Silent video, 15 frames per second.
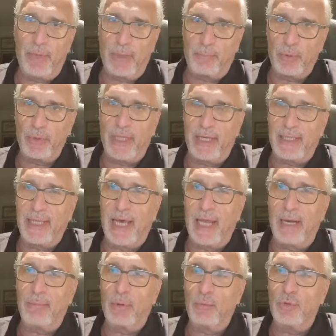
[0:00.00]
per poter
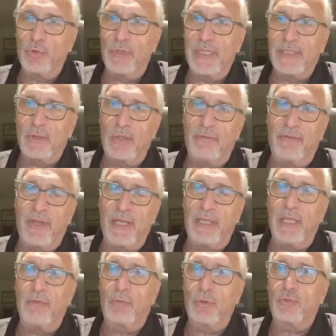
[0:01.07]
dare un giudizio
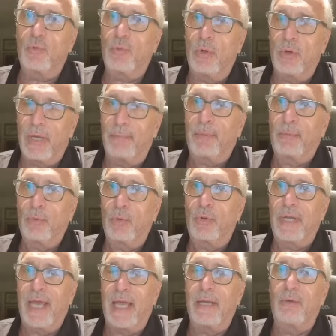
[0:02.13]
definitivo su quello che è proprio
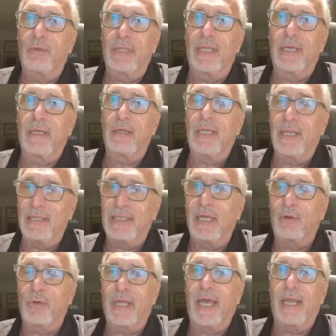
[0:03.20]
l'organico
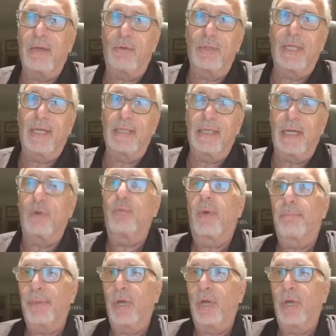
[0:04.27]
dell'intero organico della, della Roma.